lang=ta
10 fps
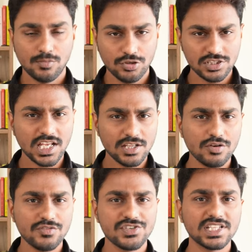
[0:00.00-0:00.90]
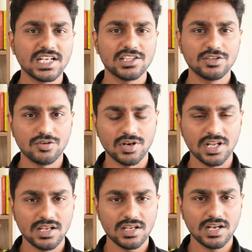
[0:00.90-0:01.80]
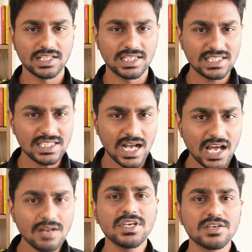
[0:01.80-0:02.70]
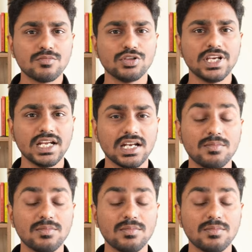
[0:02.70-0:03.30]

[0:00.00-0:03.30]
புதுசாக ஏதோ ஒரு விஷயத்தை கற்றுக்குறோன்னா அதை கற்றுக்க ஆரம்பிக்கும் போதே